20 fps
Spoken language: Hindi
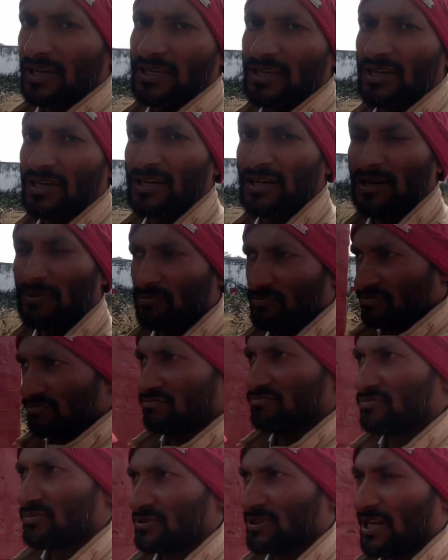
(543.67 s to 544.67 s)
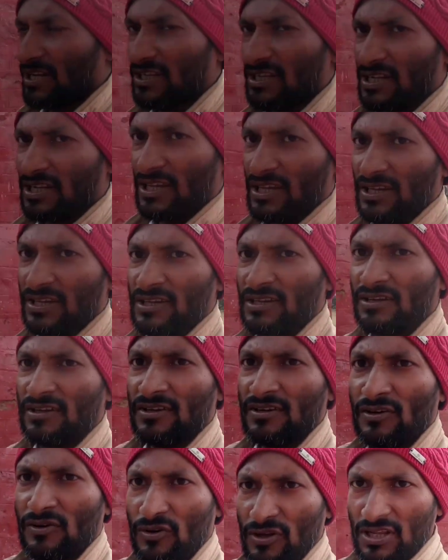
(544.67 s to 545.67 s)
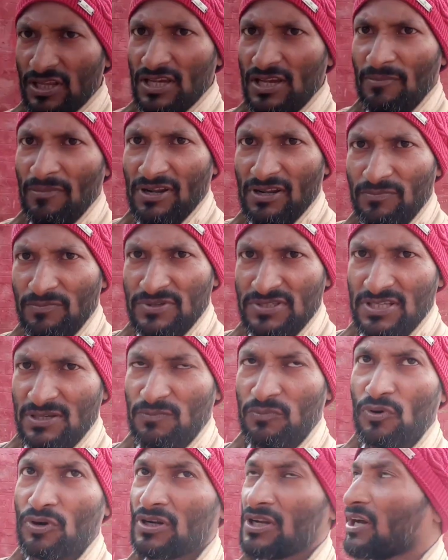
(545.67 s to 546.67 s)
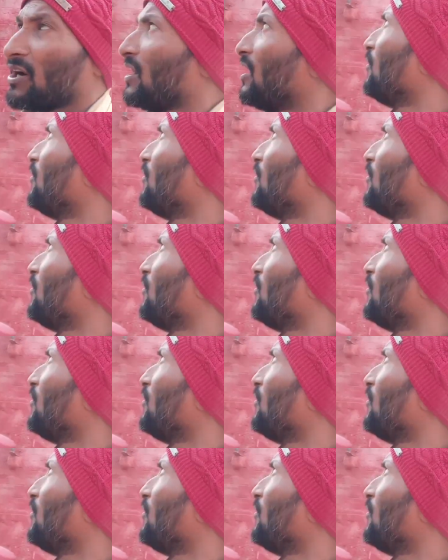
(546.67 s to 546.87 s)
कहिएगा आप जान ही रहे हैं और ये हमारे पीछे बोर्ड लगा